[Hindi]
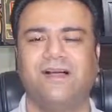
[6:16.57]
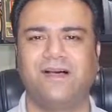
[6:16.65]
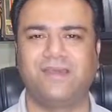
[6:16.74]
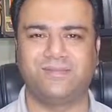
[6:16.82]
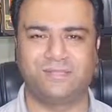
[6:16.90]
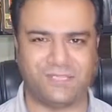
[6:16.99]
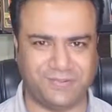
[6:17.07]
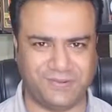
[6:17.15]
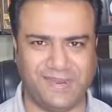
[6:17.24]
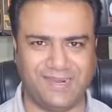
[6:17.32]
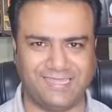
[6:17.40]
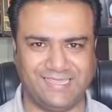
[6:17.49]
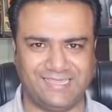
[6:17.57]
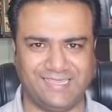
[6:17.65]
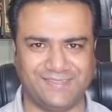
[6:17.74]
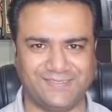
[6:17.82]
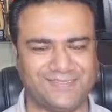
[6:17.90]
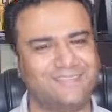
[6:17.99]
और मुस्कुराहट
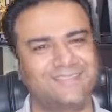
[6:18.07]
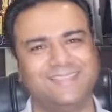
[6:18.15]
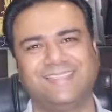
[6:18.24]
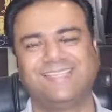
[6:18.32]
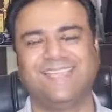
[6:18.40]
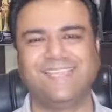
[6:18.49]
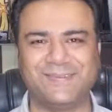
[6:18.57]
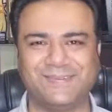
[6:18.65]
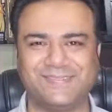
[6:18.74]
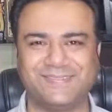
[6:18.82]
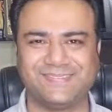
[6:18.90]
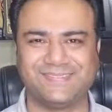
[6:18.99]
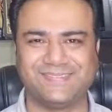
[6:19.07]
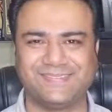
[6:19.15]
देते रहो थैंक यू